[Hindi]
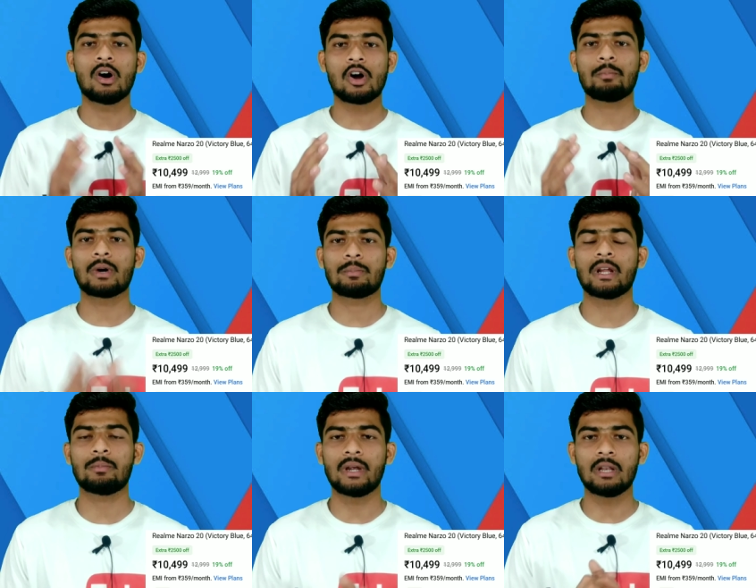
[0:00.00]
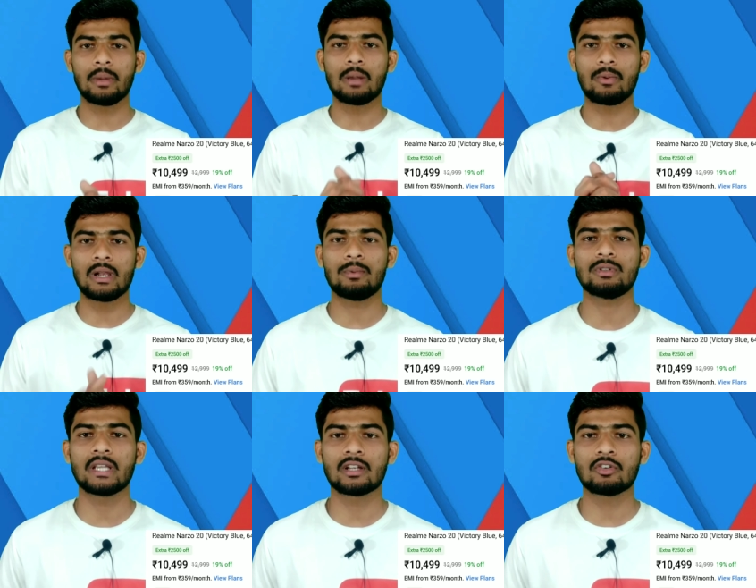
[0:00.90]
और परफेक्ट बैटरी बैकअप वाला
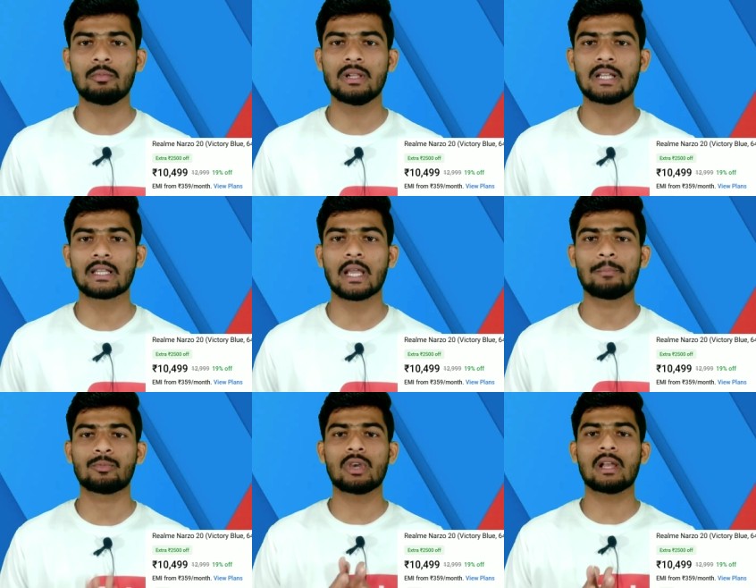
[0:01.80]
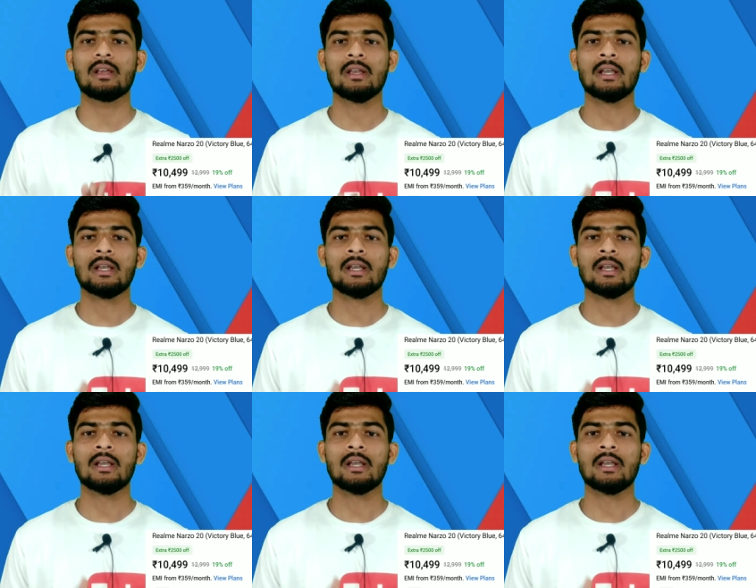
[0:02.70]
फ़ोन देखने को मिल जाता है तो यार